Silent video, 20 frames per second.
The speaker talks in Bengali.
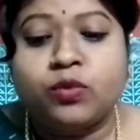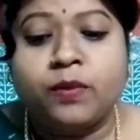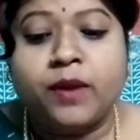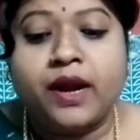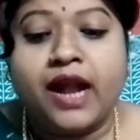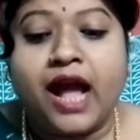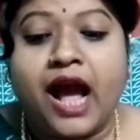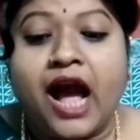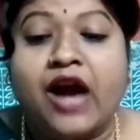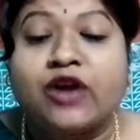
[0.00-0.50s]

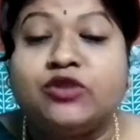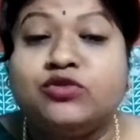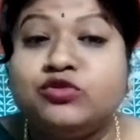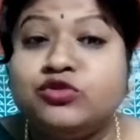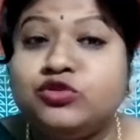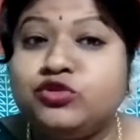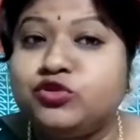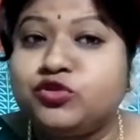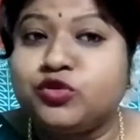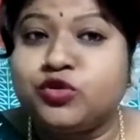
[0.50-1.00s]
তোমার
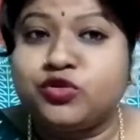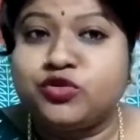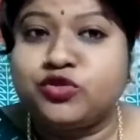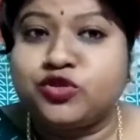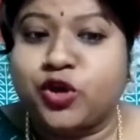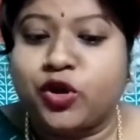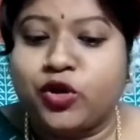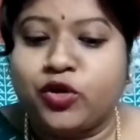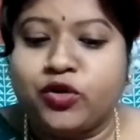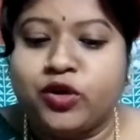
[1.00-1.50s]
আগুন চোখ
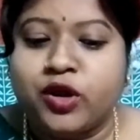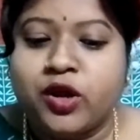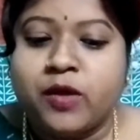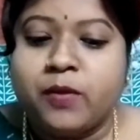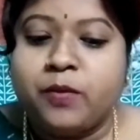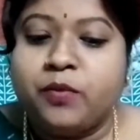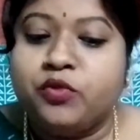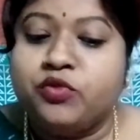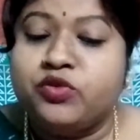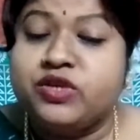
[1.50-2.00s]
যখন
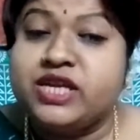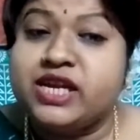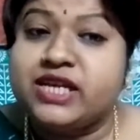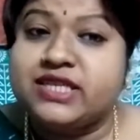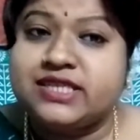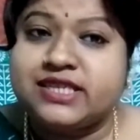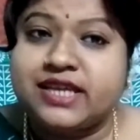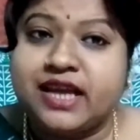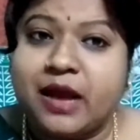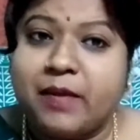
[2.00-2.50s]

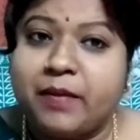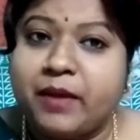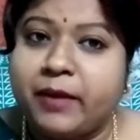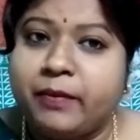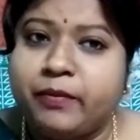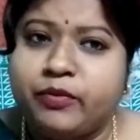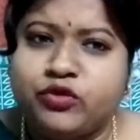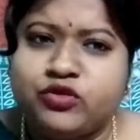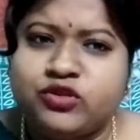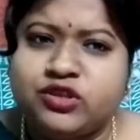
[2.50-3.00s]
পুড়িয়েছে
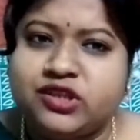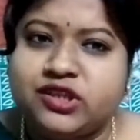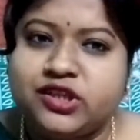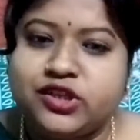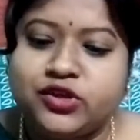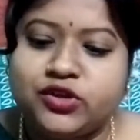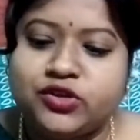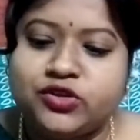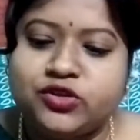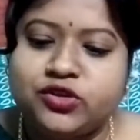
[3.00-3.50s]
আমায়
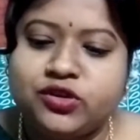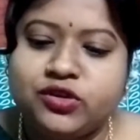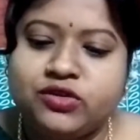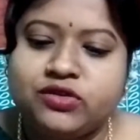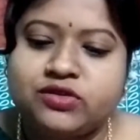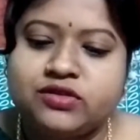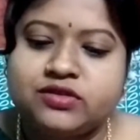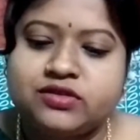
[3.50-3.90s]
প্রতিনিয়ত